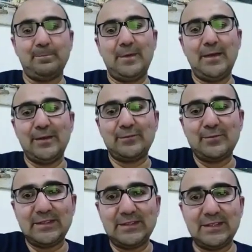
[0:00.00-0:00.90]
evet
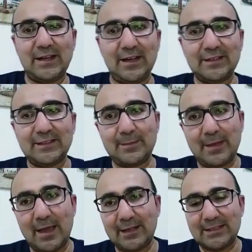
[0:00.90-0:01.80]
Veziri Azam yani